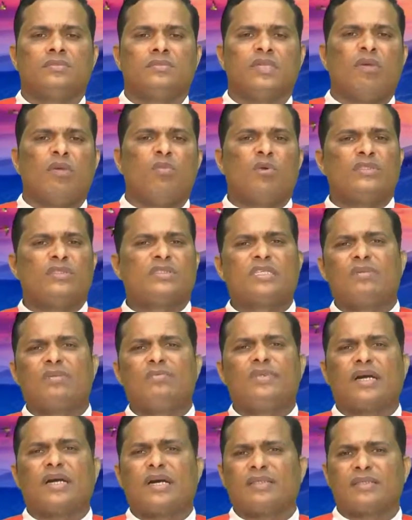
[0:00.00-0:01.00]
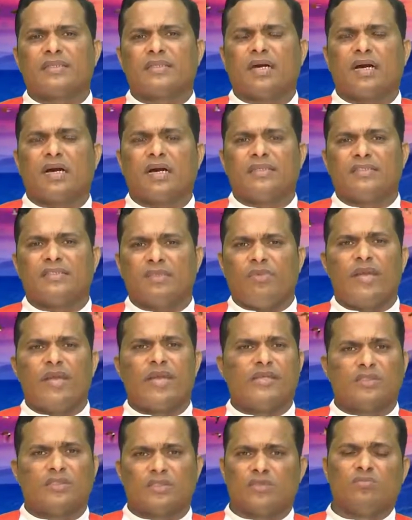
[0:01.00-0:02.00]
நாம் ஒரு சிறப்பு கருத்துக்காக
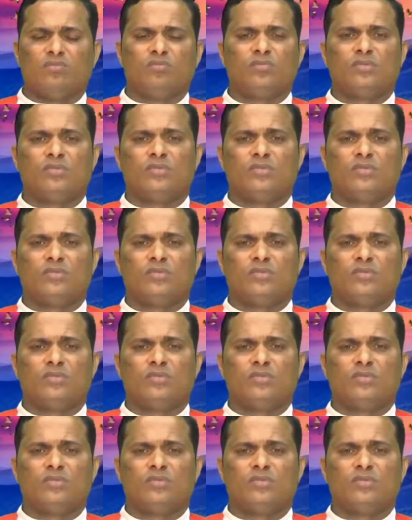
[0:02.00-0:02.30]
ஜெபிக்கின்றோம்